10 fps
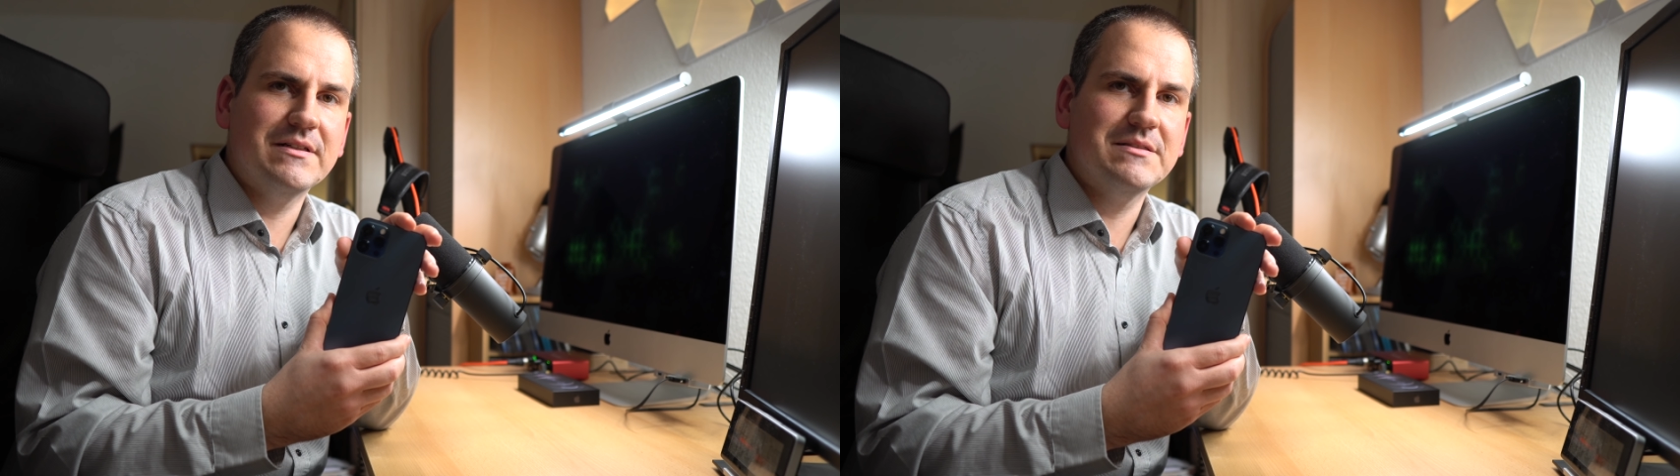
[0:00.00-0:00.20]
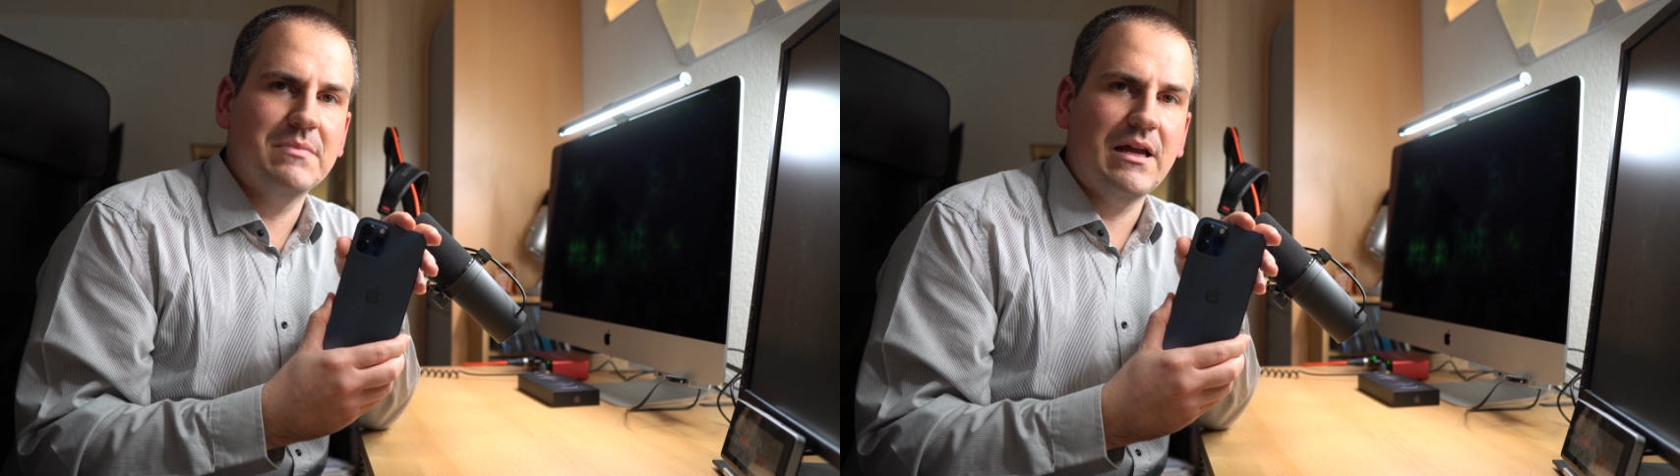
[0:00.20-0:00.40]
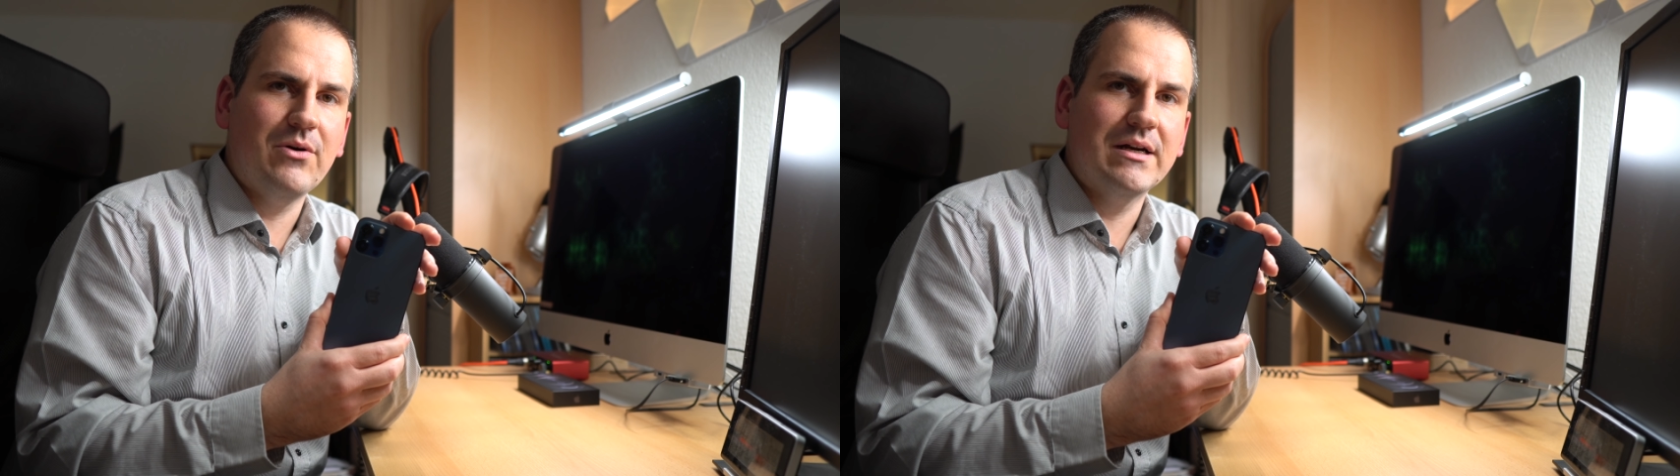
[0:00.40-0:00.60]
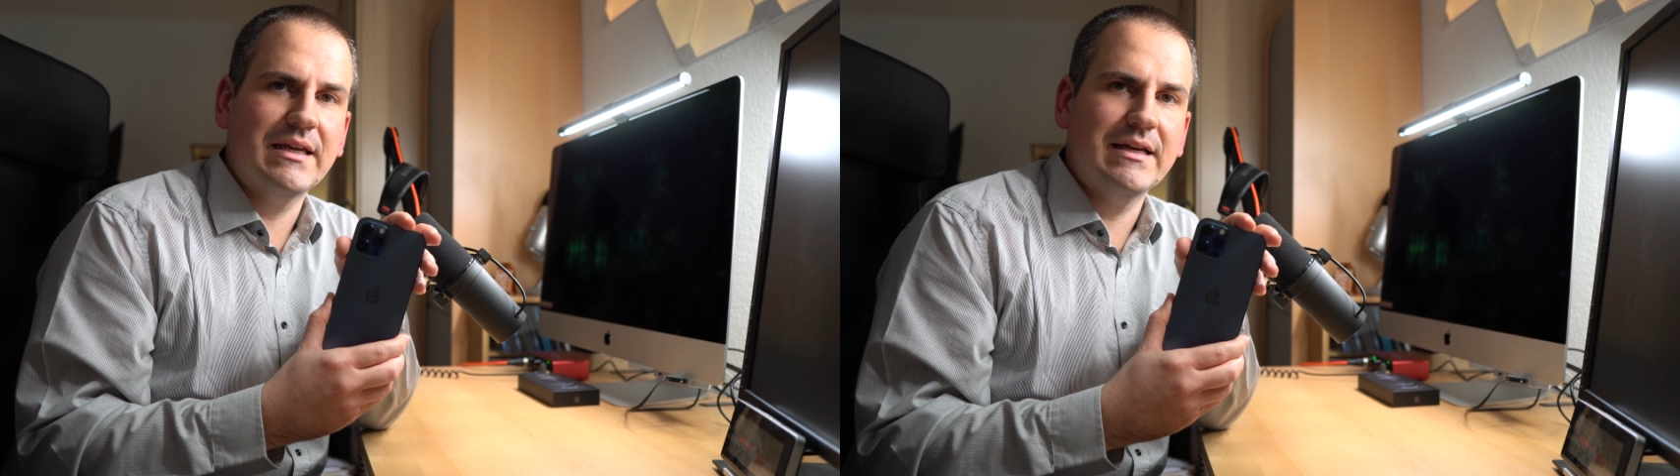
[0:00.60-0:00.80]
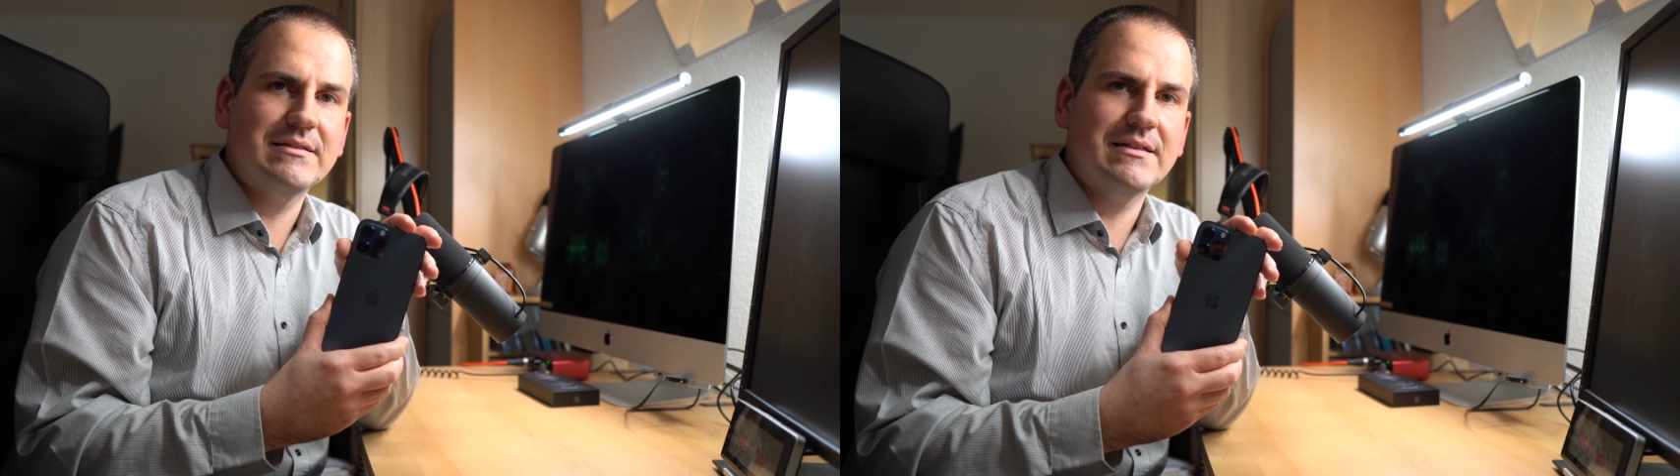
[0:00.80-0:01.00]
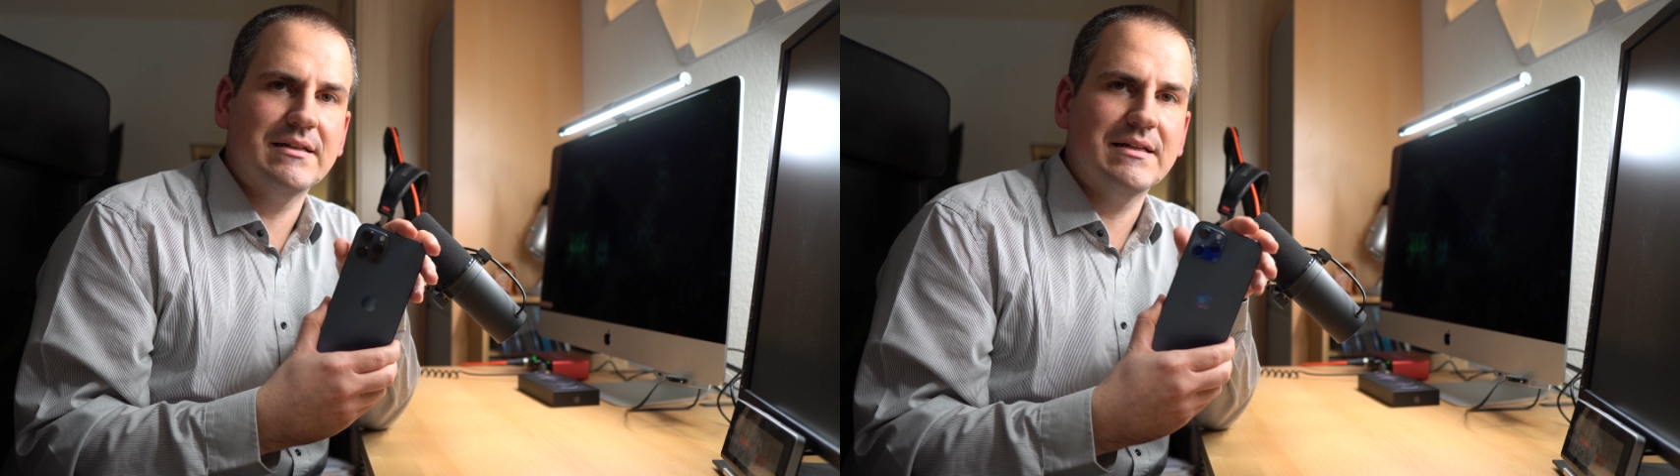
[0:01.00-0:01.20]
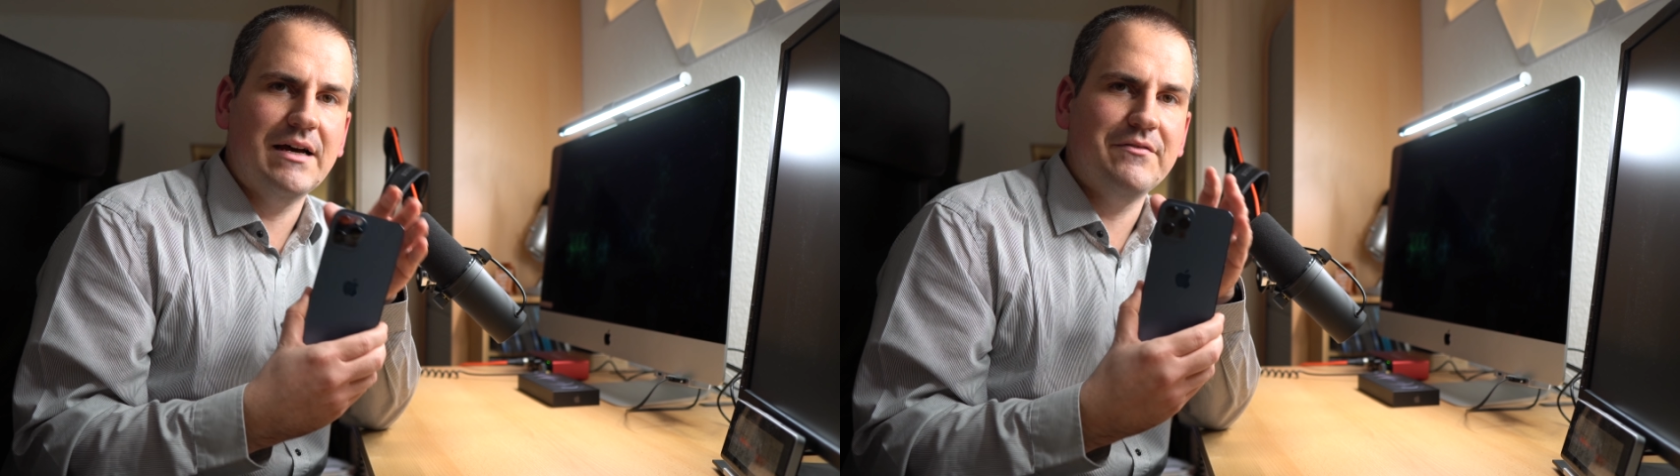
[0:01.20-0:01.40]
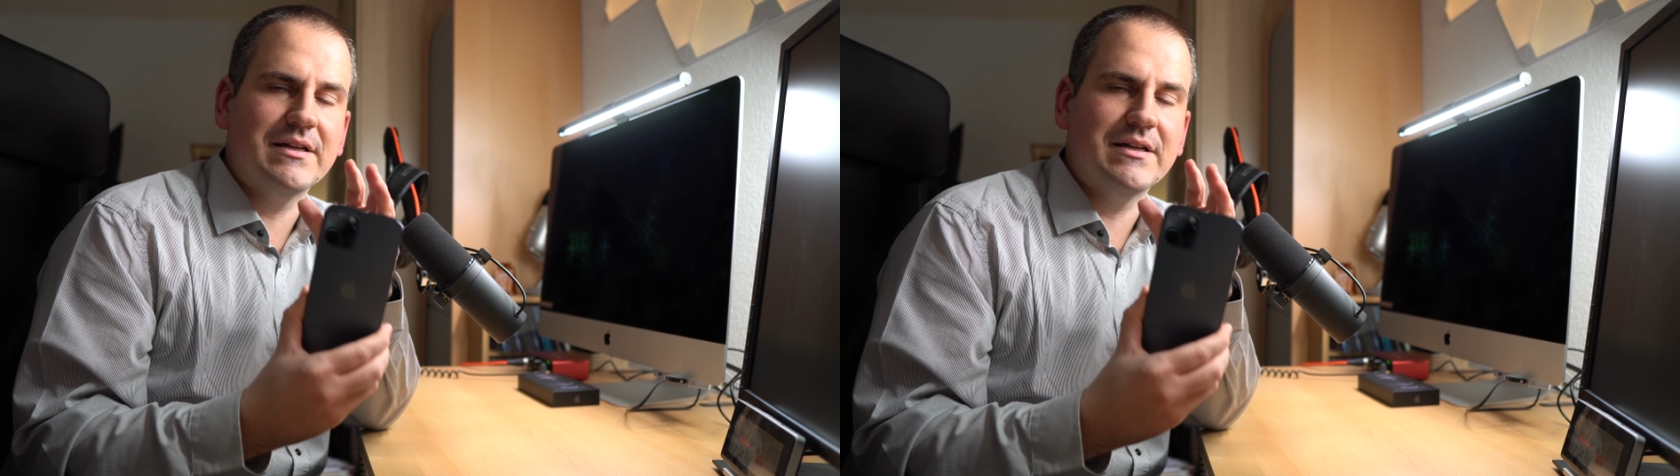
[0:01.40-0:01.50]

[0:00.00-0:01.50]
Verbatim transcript: was Blau angeht, denn da